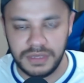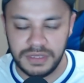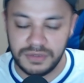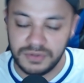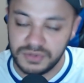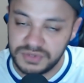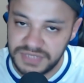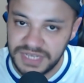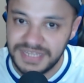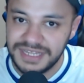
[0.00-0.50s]
E
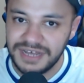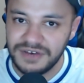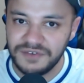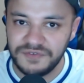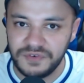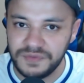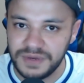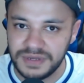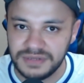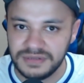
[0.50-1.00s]
não sei não,
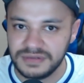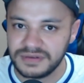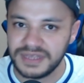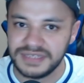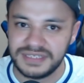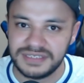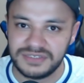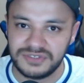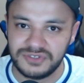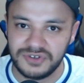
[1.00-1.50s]
viu, mano, que
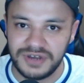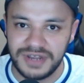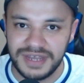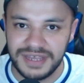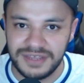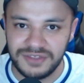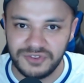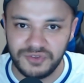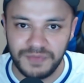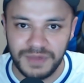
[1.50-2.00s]
essa história
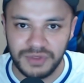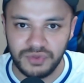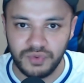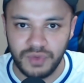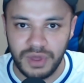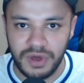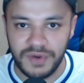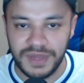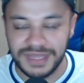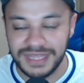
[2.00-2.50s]
aí do
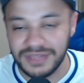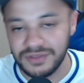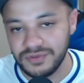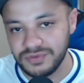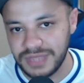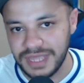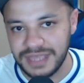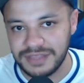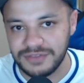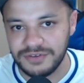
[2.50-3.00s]
Manuel ainda não
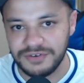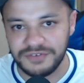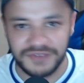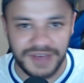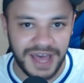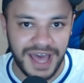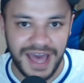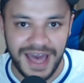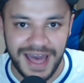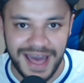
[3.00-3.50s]
ter
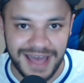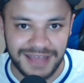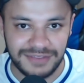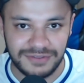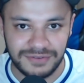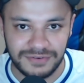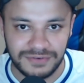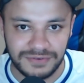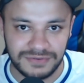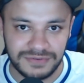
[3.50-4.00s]

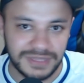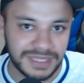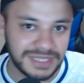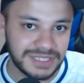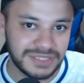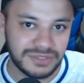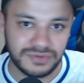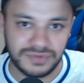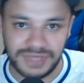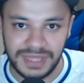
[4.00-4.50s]
renovado, a
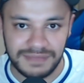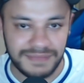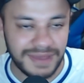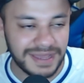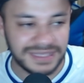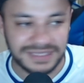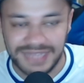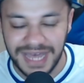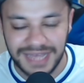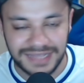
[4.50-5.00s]
gente não tem
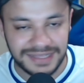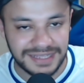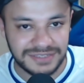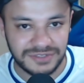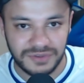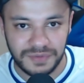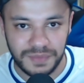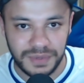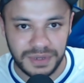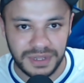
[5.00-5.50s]
mais nada
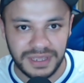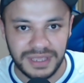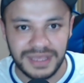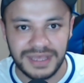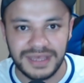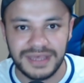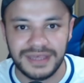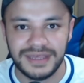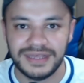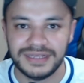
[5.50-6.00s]
sobre
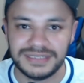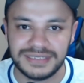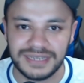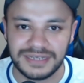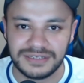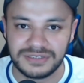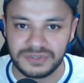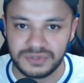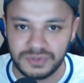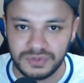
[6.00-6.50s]
esse
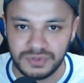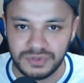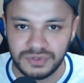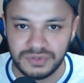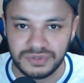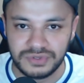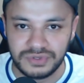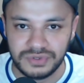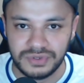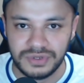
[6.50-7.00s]

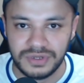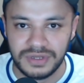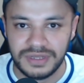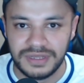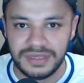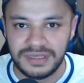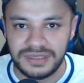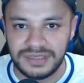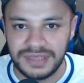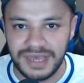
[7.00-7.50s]
assunto.
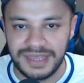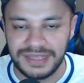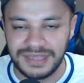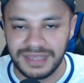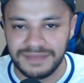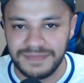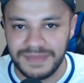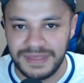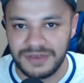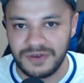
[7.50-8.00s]
E aí
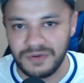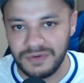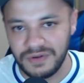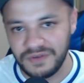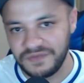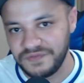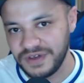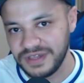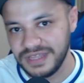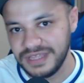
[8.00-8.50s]
também, como eu
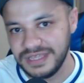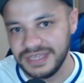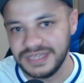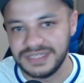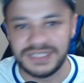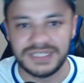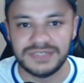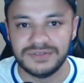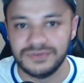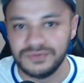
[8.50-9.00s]
falei, a
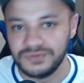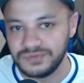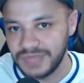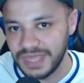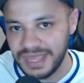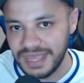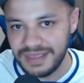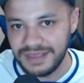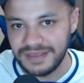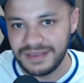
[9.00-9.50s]
gente não
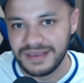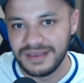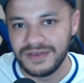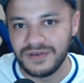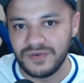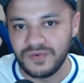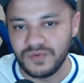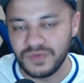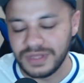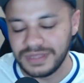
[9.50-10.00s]
tem
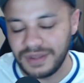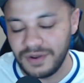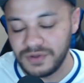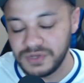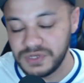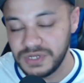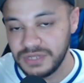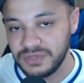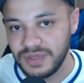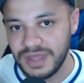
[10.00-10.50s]
um lateral
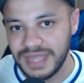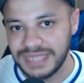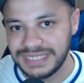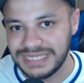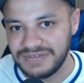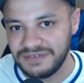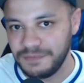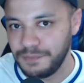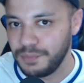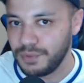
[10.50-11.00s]
direito
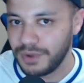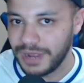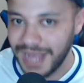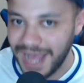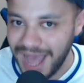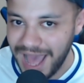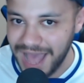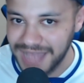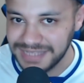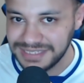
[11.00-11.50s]
reserva pro
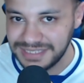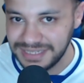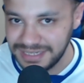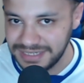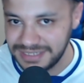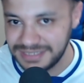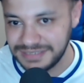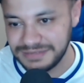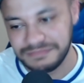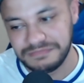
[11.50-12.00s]

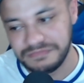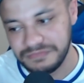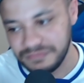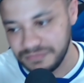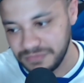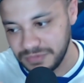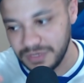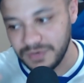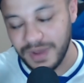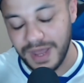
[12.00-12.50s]
Cáceres.
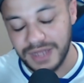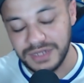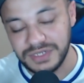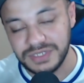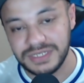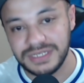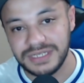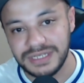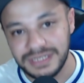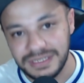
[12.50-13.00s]
Eu
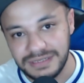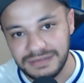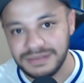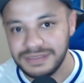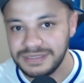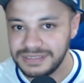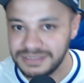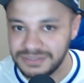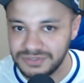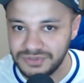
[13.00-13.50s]
acho que
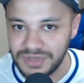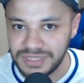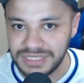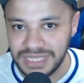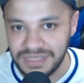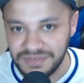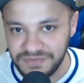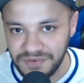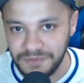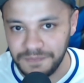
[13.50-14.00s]
esses dois
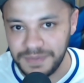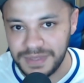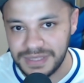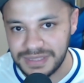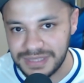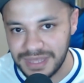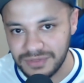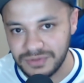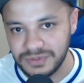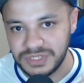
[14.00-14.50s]
aí vão
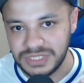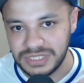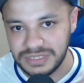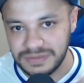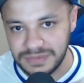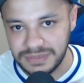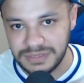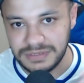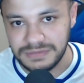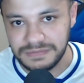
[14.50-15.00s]
pintar no
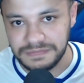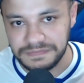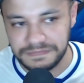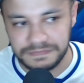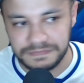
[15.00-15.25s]
time.